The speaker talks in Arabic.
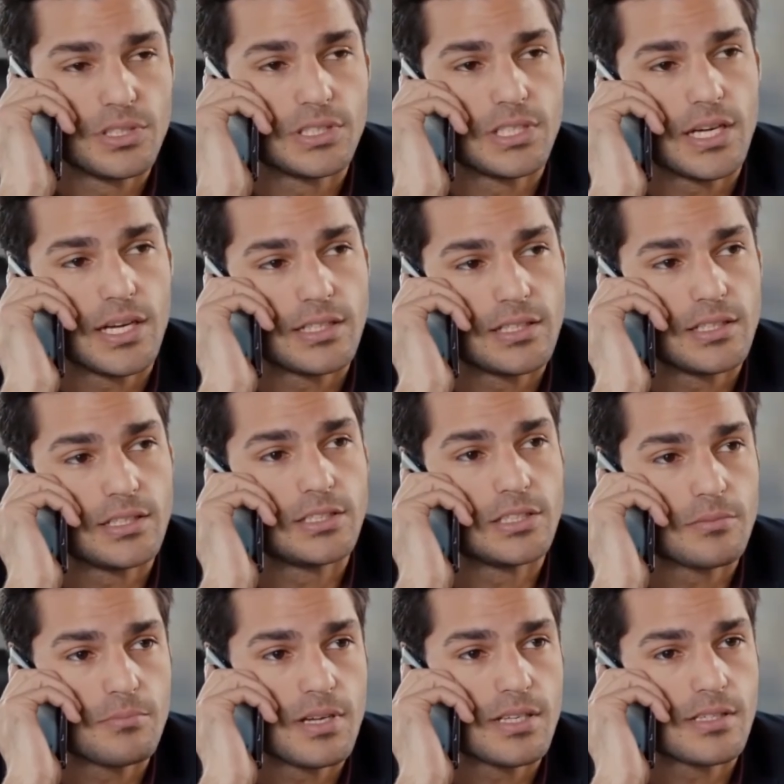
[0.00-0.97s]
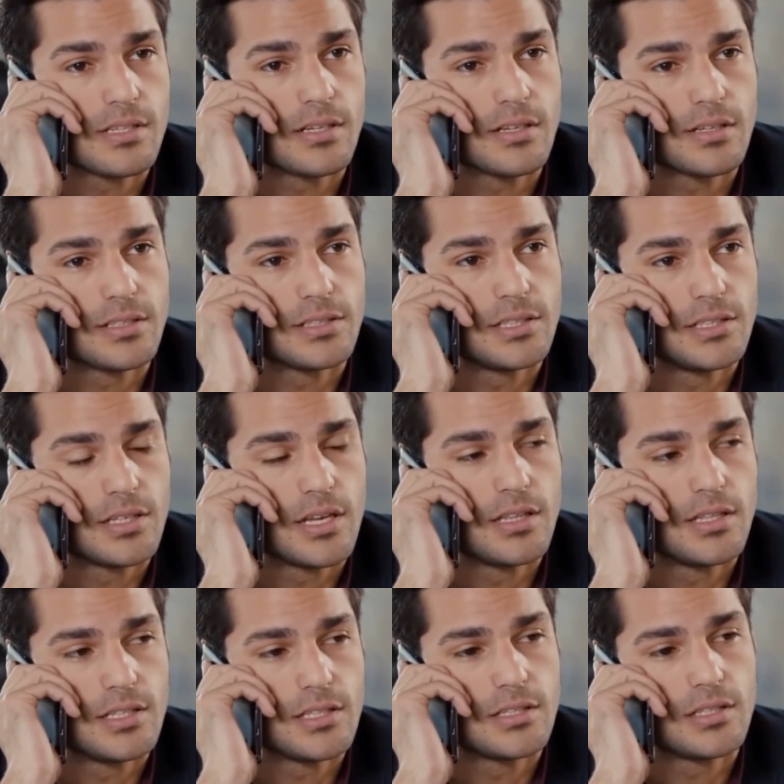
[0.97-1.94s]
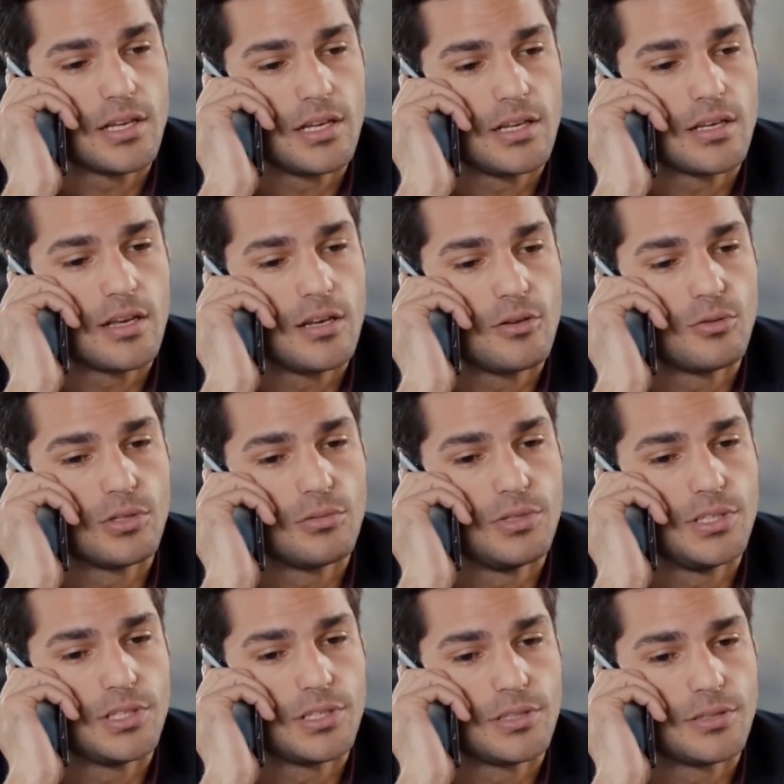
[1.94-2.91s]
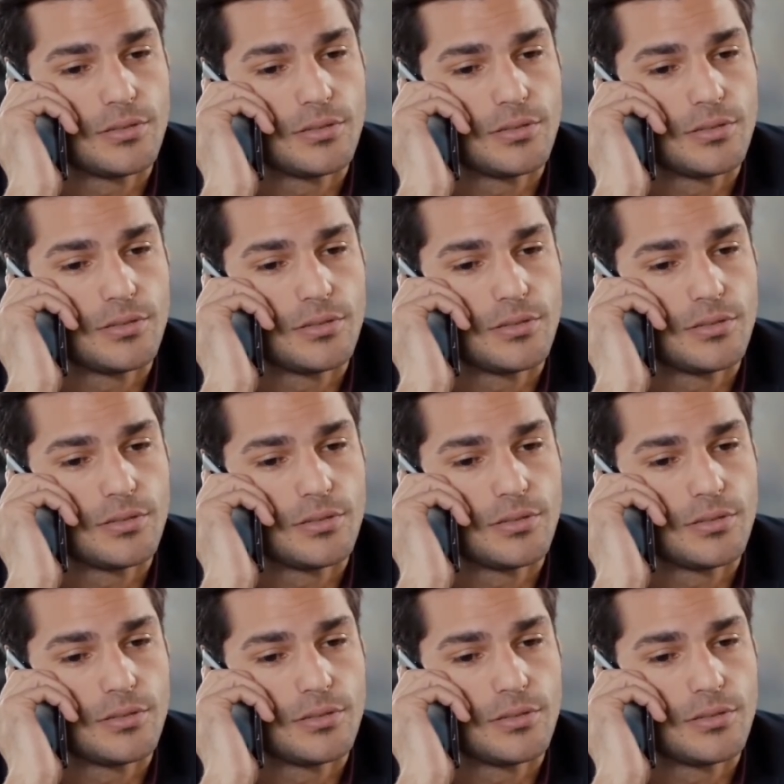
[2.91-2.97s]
إذا ما رحت اليوم وشفته يمكن يتدهور وضع شركتنا